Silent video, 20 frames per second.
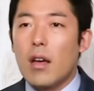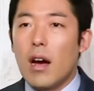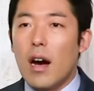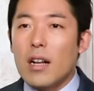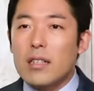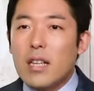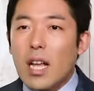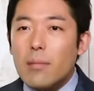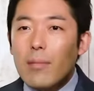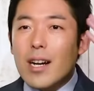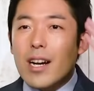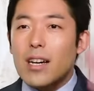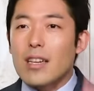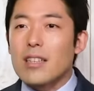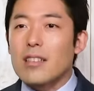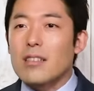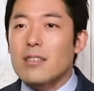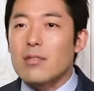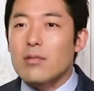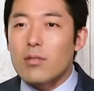頭がい
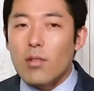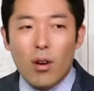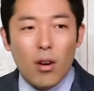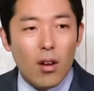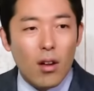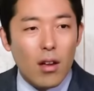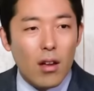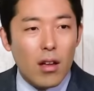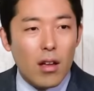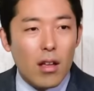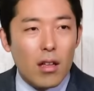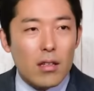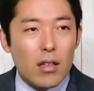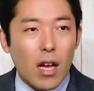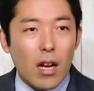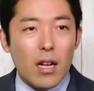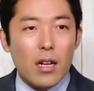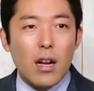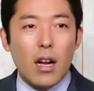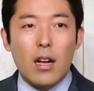いんですよ
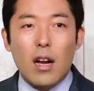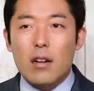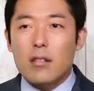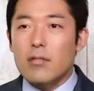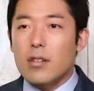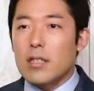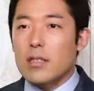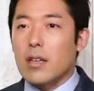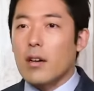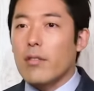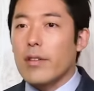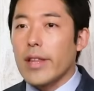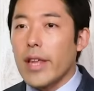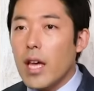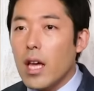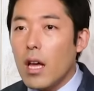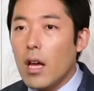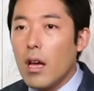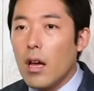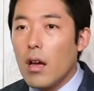田中角栄さんは
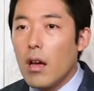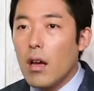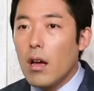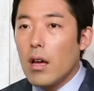ね、